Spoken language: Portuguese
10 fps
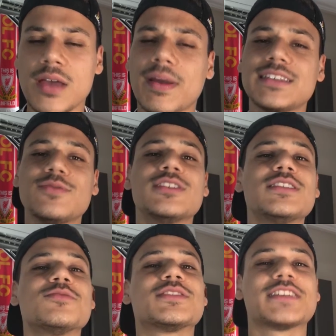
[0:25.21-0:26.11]
Mas se
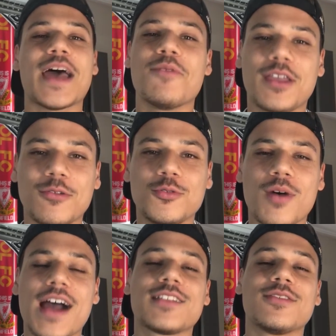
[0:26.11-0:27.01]
você não sabe o que é o
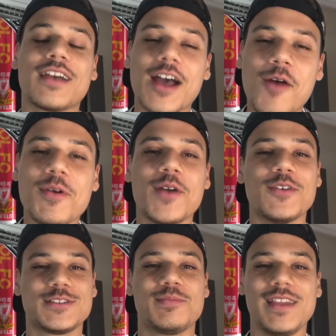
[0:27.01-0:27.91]
duatlon, calma que eu
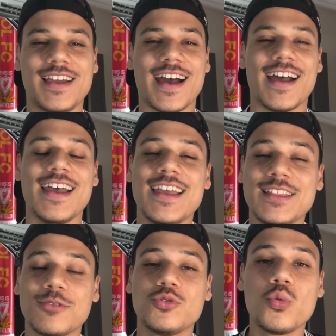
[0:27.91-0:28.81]
vou te explicar.
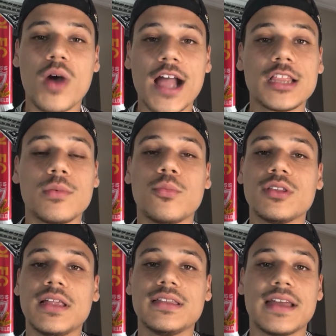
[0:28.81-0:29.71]
Então, duatlon é uma
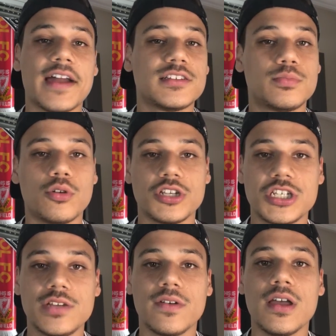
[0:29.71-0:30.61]
modalidade
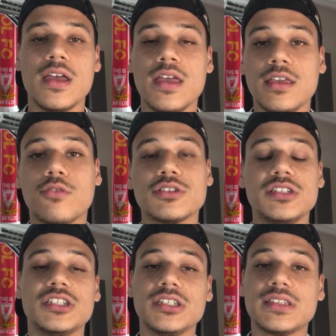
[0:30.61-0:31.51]
esportiva que
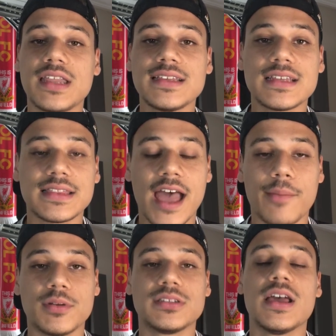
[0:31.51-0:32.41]
consiste em três
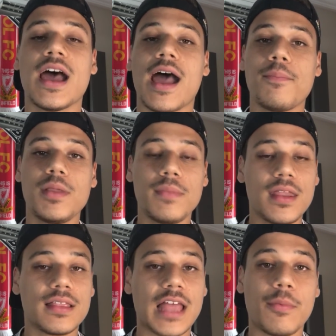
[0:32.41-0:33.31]
etapas. A
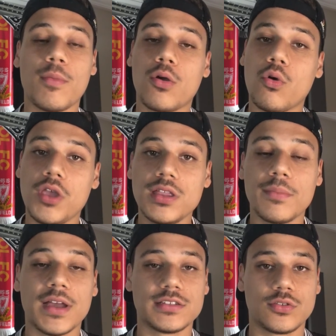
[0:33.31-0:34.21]
primeira etapa é uma corrida
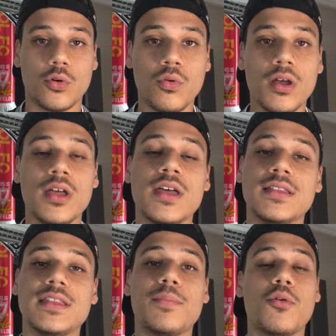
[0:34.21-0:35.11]
mais longa,
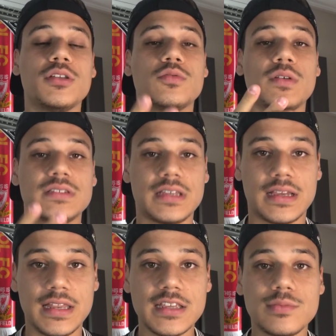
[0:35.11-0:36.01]
depois um
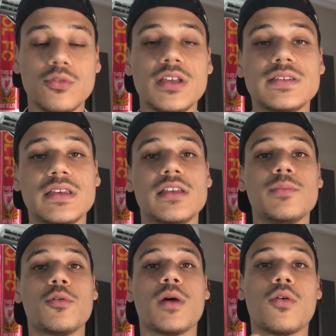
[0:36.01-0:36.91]
ciclismo e seguida
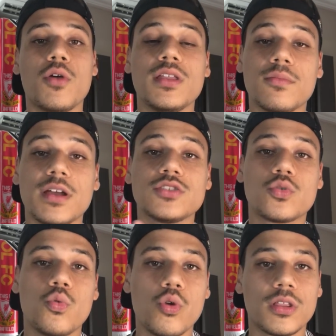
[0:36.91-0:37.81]
por uma corrida mais
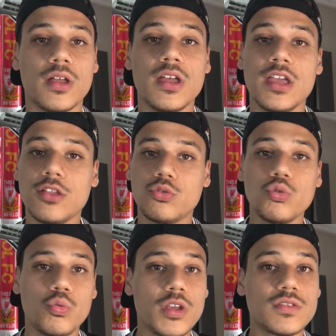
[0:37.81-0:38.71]
curta. E
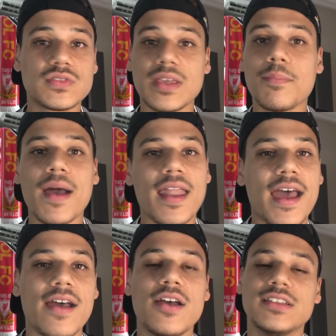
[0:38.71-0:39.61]
tudo isso sem
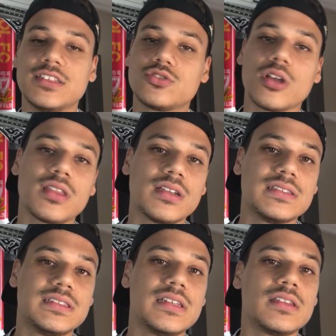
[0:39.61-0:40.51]
parar. Você só
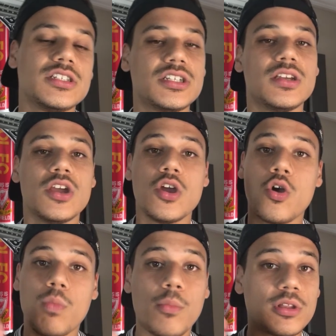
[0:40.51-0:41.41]
transita de
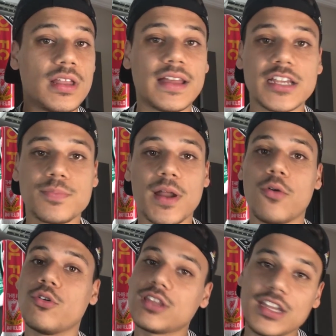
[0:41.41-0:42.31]
uma modalidade para
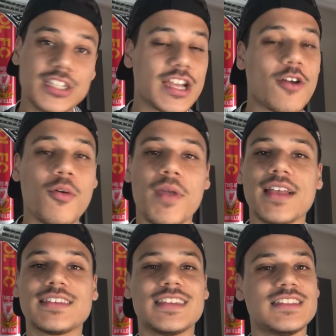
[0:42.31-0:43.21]
outra e já
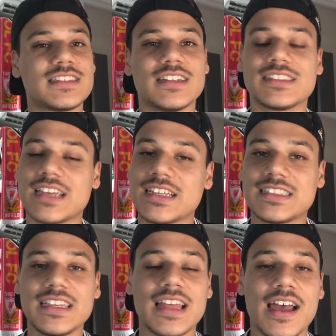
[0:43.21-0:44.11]
começa sem descansar,
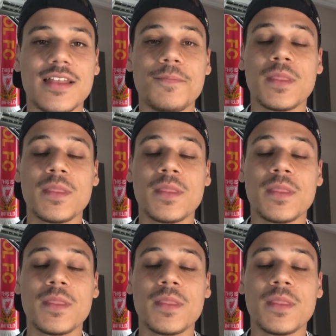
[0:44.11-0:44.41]
sem nada.